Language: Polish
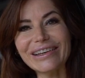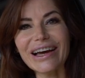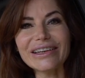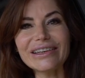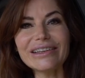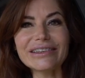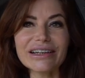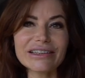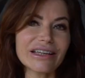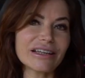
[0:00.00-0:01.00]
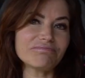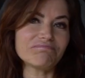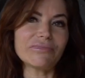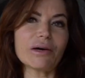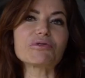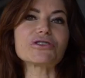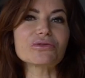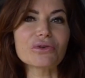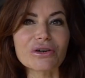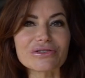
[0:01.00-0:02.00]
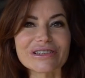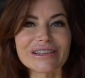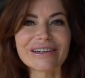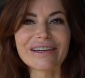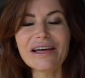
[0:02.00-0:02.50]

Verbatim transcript: jak i takie dla początkujących.